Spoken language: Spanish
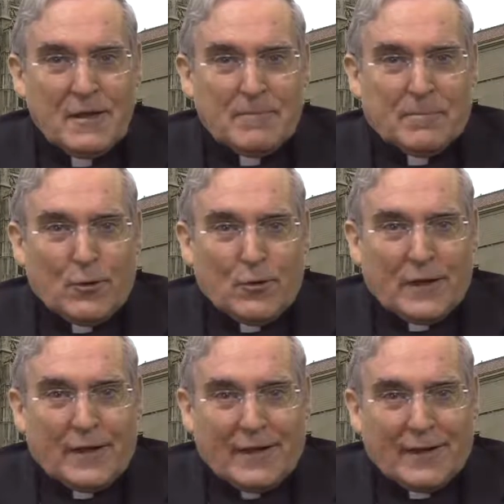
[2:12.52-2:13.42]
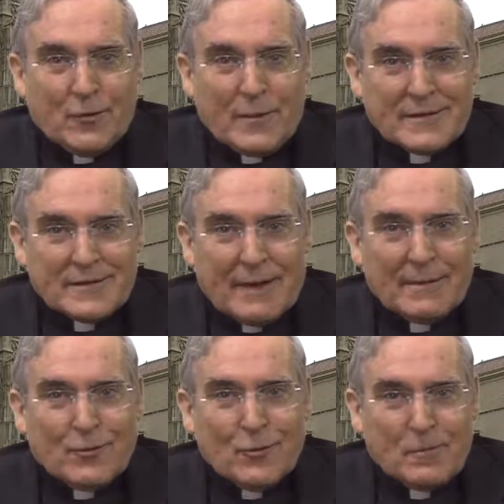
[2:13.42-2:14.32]
pero que
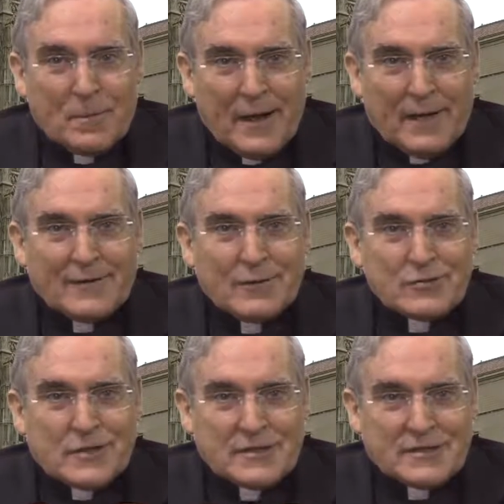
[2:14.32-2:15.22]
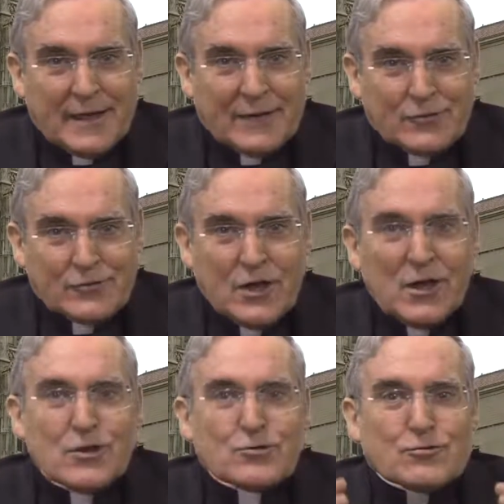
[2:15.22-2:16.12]
recomendaba copiar de los cristianos
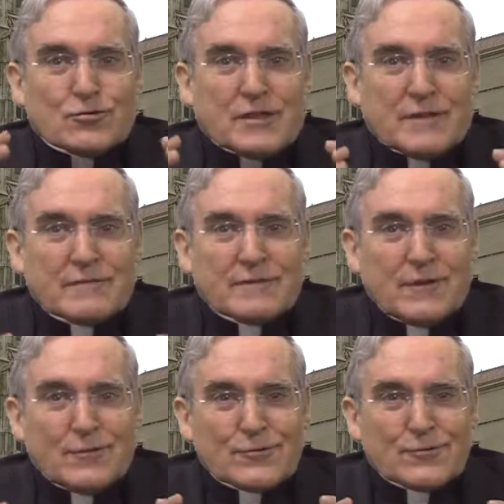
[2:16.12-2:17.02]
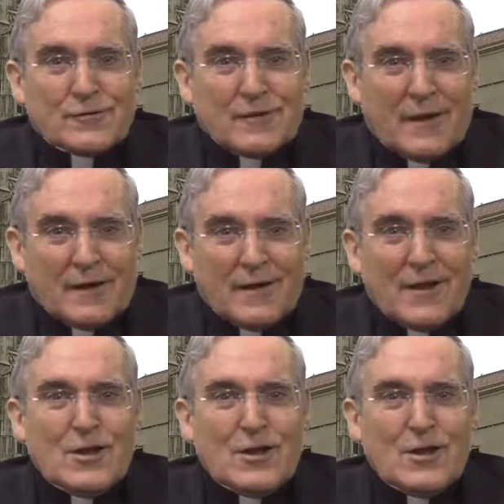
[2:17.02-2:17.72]
su sentido social,